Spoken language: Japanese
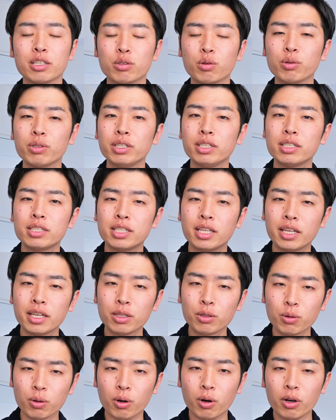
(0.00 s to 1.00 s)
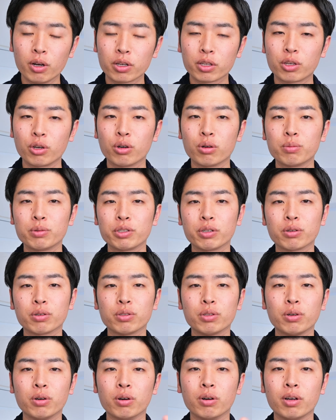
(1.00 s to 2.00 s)
ソニー製の業務用
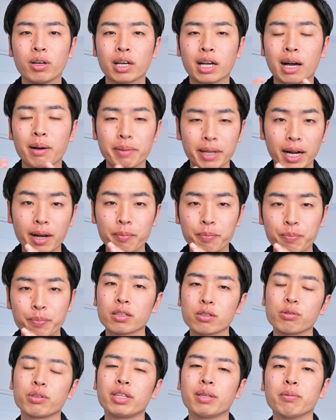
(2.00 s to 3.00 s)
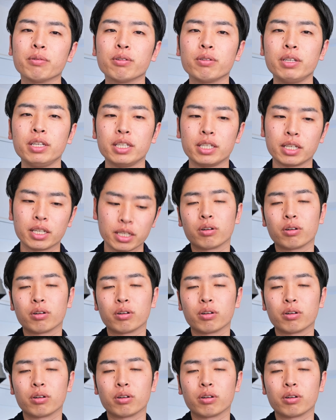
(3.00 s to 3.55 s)
のカメラ、そういったものに、